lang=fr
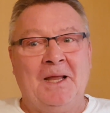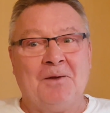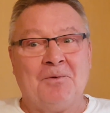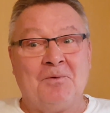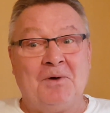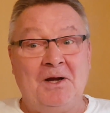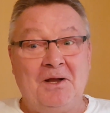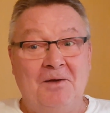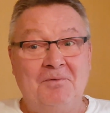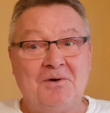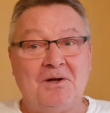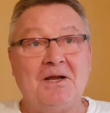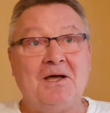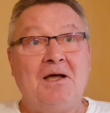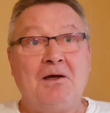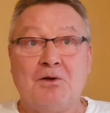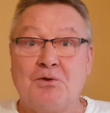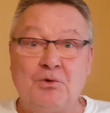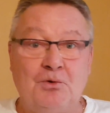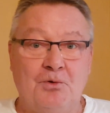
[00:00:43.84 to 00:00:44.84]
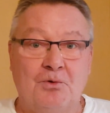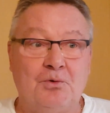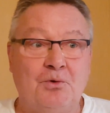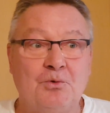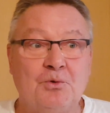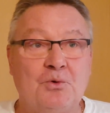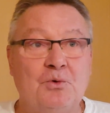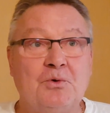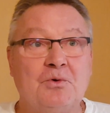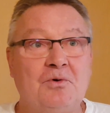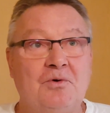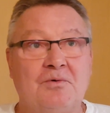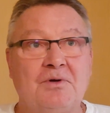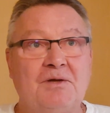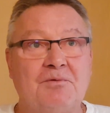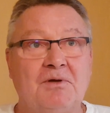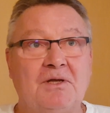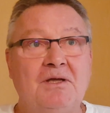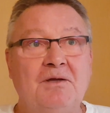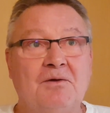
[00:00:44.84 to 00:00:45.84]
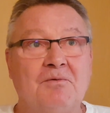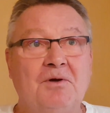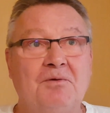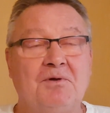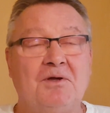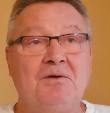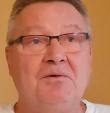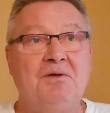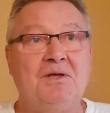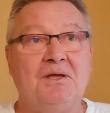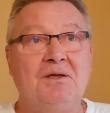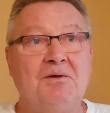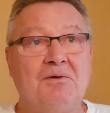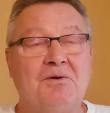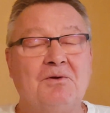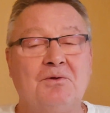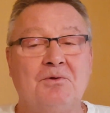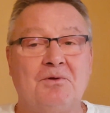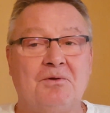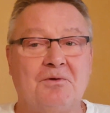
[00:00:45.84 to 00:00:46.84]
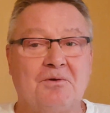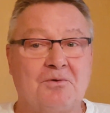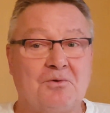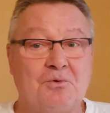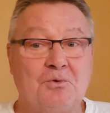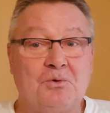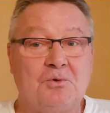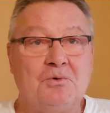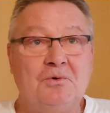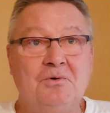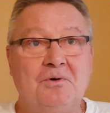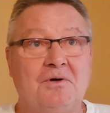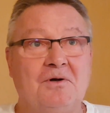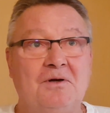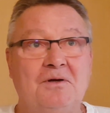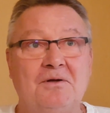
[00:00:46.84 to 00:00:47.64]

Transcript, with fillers: Voilà, voilà, que, que de l'eau. que, de l'eau.